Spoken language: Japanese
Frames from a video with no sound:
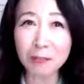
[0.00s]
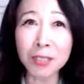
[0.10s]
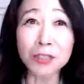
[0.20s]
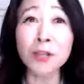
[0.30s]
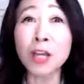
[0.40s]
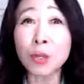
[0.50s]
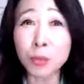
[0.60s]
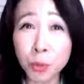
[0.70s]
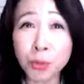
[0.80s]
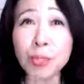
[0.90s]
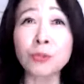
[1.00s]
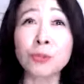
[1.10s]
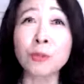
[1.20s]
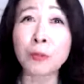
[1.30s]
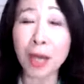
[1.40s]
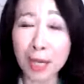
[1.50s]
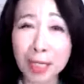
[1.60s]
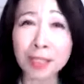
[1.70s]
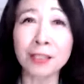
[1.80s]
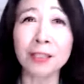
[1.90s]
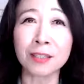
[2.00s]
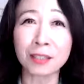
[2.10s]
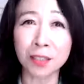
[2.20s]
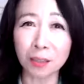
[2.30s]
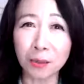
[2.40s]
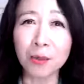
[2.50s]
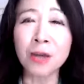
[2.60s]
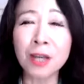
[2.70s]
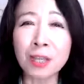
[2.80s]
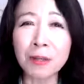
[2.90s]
まあ実は太ってる時も測ってたんですけど、